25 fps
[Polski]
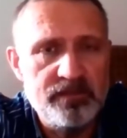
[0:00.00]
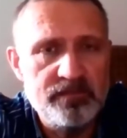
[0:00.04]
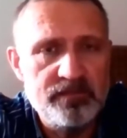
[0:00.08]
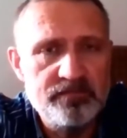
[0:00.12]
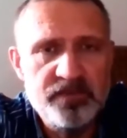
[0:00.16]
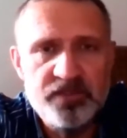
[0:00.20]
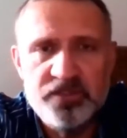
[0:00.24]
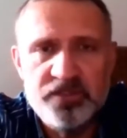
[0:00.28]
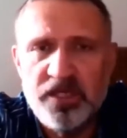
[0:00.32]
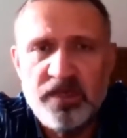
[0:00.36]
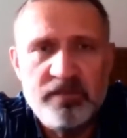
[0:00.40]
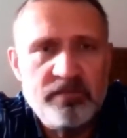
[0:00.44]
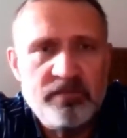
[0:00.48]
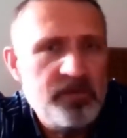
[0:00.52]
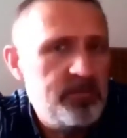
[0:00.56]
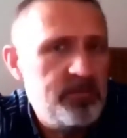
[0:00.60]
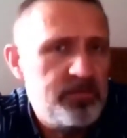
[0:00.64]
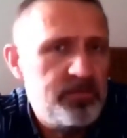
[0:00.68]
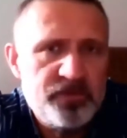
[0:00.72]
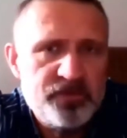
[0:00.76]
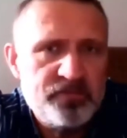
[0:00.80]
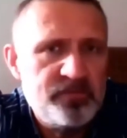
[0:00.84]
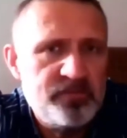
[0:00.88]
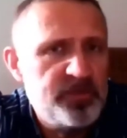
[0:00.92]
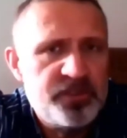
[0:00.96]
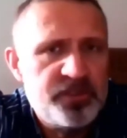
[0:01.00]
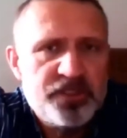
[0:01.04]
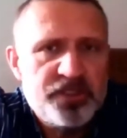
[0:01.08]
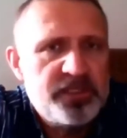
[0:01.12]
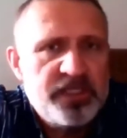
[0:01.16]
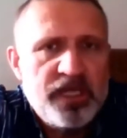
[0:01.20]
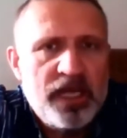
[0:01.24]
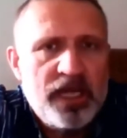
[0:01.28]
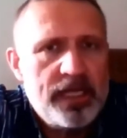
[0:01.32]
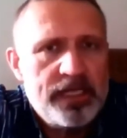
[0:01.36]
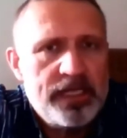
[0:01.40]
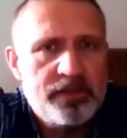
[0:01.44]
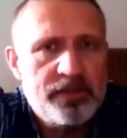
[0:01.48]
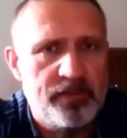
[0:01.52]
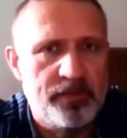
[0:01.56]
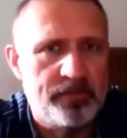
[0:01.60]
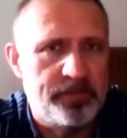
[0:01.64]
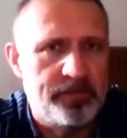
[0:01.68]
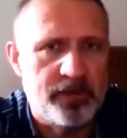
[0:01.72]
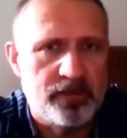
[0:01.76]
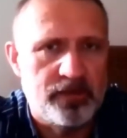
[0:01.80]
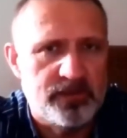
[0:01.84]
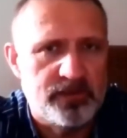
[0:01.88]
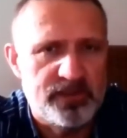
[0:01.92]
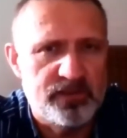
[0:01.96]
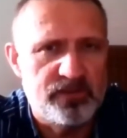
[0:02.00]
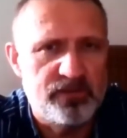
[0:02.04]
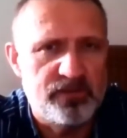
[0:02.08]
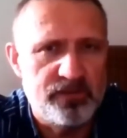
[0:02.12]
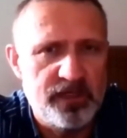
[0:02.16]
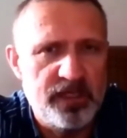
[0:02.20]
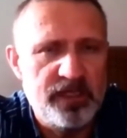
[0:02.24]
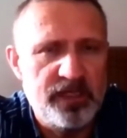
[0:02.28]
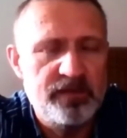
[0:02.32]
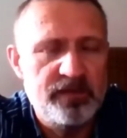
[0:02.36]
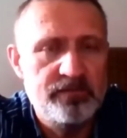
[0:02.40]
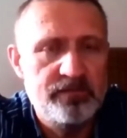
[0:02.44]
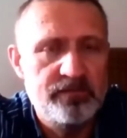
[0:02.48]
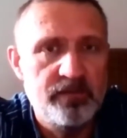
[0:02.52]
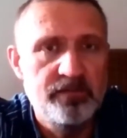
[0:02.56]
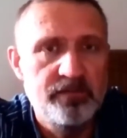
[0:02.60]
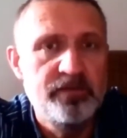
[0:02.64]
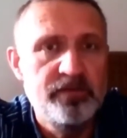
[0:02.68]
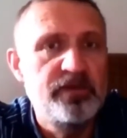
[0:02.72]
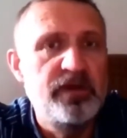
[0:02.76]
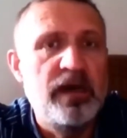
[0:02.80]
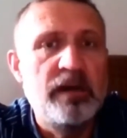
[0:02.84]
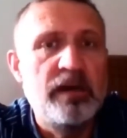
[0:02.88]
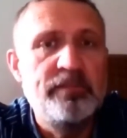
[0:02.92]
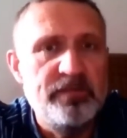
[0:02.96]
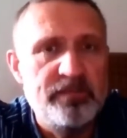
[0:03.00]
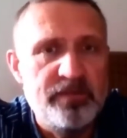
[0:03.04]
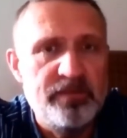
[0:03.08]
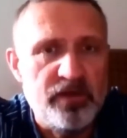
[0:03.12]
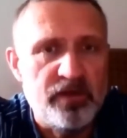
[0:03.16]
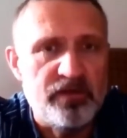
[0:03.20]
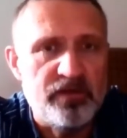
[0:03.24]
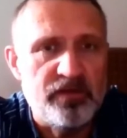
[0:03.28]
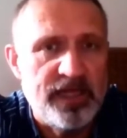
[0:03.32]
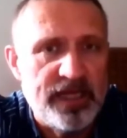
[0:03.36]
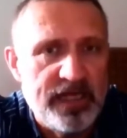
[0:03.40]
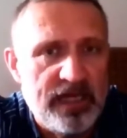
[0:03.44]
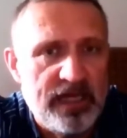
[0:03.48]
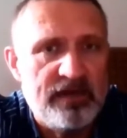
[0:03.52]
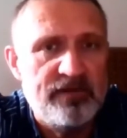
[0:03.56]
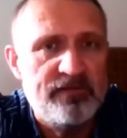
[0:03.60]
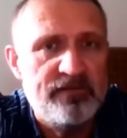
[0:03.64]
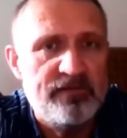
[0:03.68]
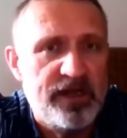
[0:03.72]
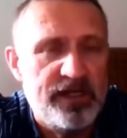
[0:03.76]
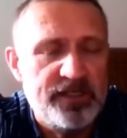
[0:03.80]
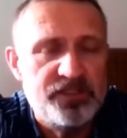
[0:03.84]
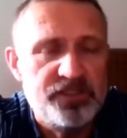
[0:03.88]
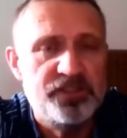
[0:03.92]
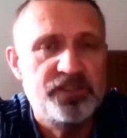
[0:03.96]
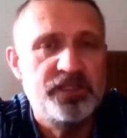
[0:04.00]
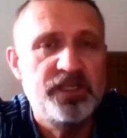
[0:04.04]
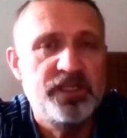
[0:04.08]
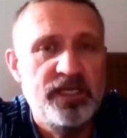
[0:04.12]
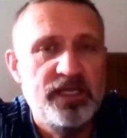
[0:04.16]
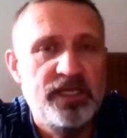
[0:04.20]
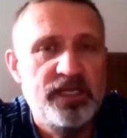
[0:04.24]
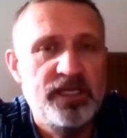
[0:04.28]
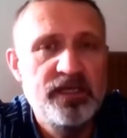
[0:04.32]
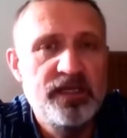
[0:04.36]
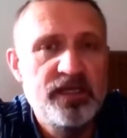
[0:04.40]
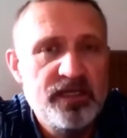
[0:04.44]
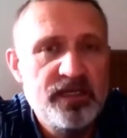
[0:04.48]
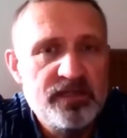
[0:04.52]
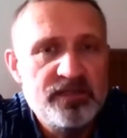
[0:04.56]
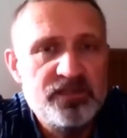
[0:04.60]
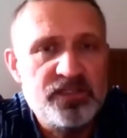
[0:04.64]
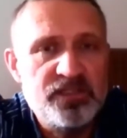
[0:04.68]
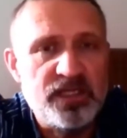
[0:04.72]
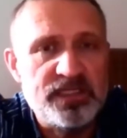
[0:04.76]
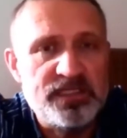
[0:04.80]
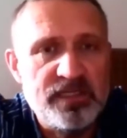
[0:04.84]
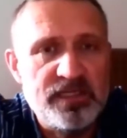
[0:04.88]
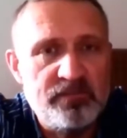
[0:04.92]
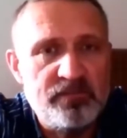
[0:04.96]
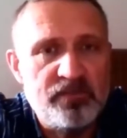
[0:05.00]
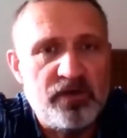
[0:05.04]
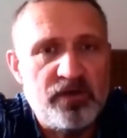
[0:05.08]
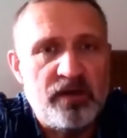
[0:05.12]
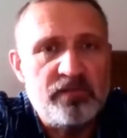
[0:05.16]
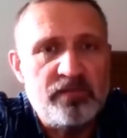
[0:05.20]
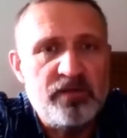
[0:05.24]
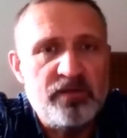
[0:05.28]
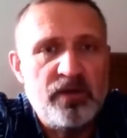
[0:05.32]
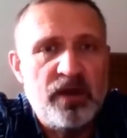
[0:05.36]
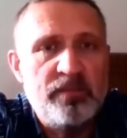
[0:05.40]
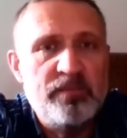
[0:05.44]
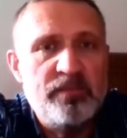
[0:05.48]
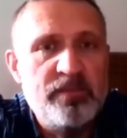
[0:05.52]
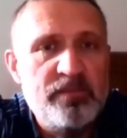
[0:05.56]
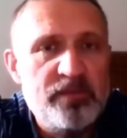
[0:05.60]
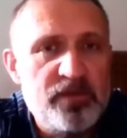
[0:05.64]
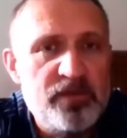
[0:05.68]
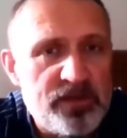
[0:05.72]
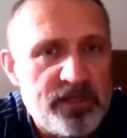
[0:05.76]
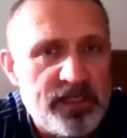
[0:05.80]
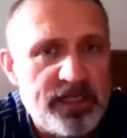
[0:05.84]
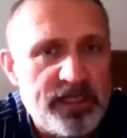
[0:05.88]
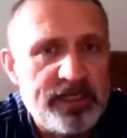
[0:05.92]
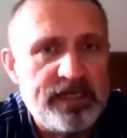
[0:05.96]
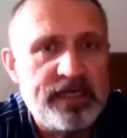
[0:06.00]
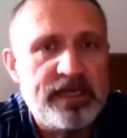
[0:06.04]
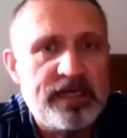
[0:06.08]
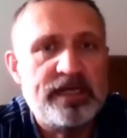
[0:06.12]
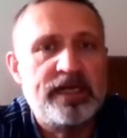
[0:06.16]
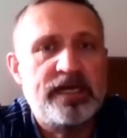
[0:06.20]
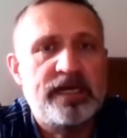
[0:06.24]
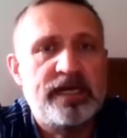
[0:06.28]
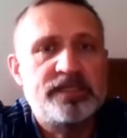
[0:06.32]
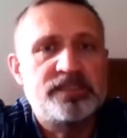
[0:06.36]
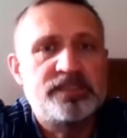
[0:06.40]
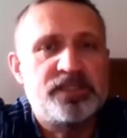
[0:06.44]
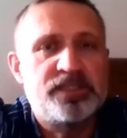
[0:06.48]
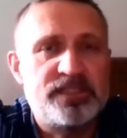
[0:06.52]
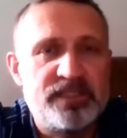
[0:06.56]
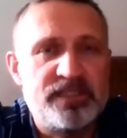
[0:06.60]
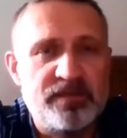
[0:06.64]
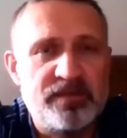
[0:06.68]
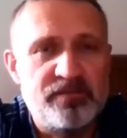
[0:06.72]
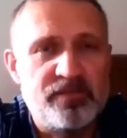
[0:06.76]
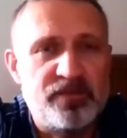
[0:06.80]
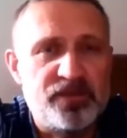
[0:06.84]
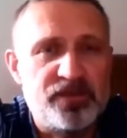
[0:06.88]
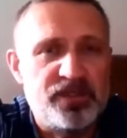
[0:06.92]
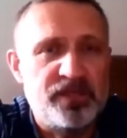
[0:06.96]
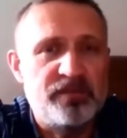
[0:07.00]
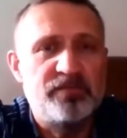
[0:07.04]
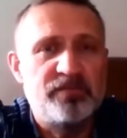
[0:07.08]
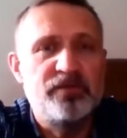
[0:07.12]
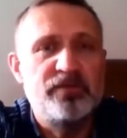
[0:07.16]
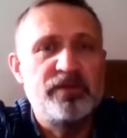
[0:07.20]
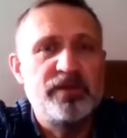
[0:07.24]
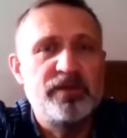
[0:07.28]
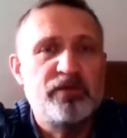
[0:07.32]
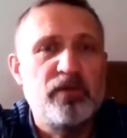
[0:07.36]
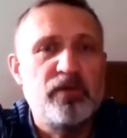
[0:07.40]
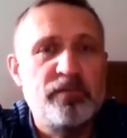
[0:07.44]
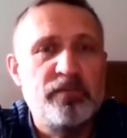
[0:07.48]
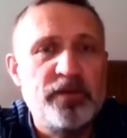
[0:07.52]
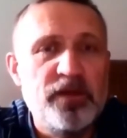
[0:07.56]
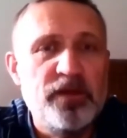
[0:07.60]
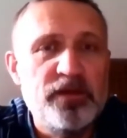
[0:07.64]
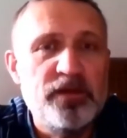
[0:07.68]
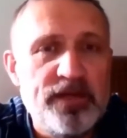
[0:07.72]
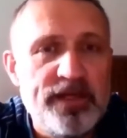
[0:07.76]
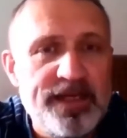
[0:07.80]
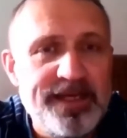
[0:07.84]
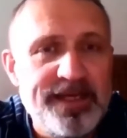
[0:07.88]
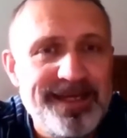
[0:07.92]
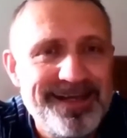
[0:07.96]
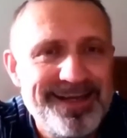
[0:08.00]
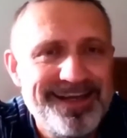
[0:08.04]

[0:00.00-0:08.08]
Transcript: Czemu bośmy czytali po prostu, nie? bo była biblioteka właśnie, mhm. czasem była miła bibliotekarka, czasem może były kłopoty,